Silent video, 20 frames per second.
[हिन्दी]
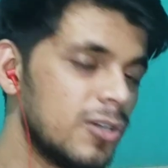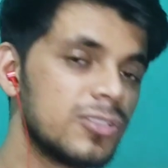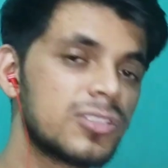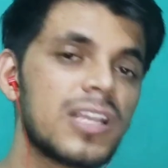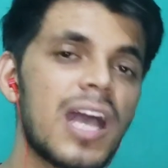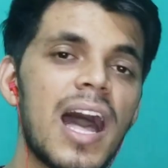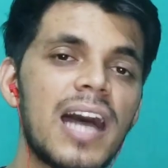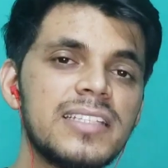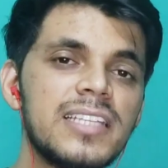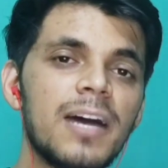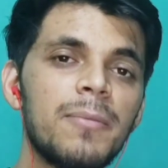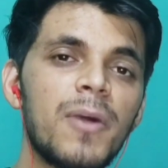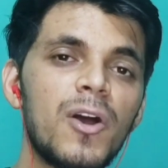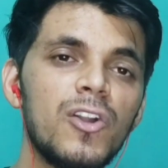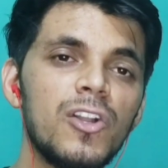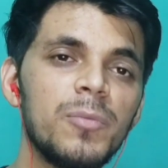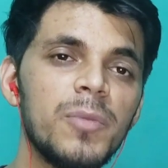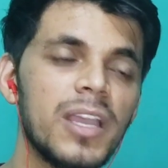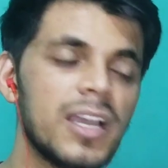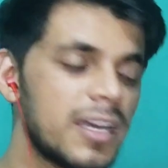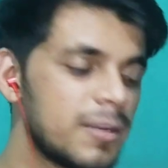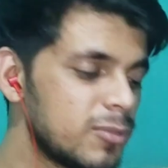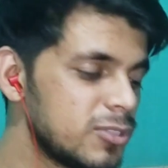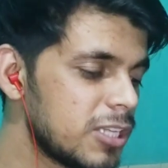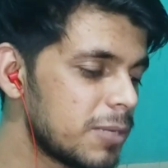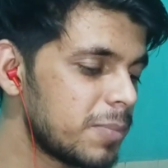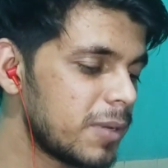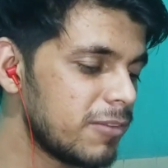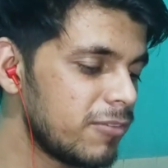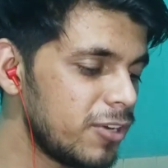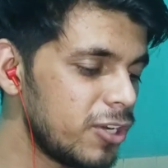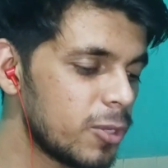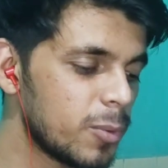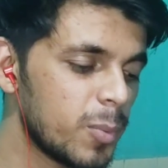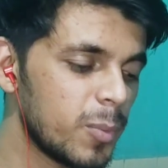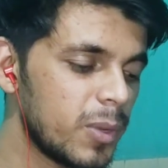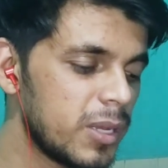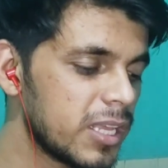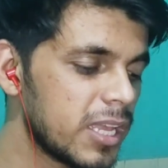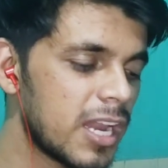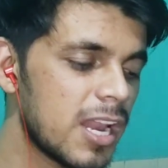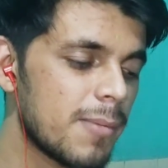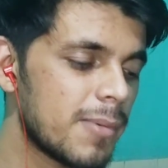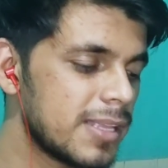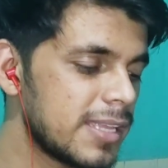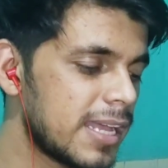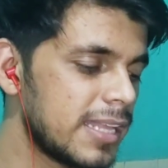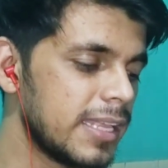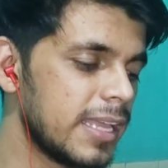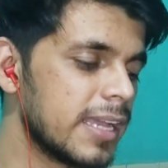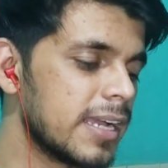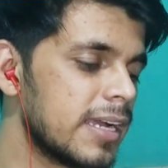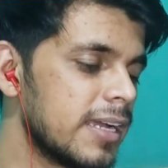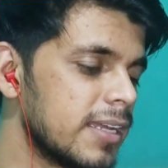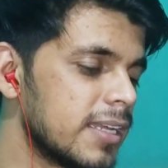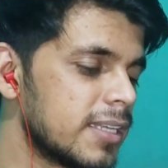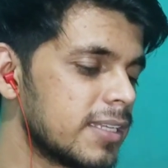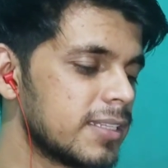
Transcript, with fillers: उसका आधा अमाउंट भी अगर मुझे अपने वीडियो पे मिल गया ना मजा आ जाएगा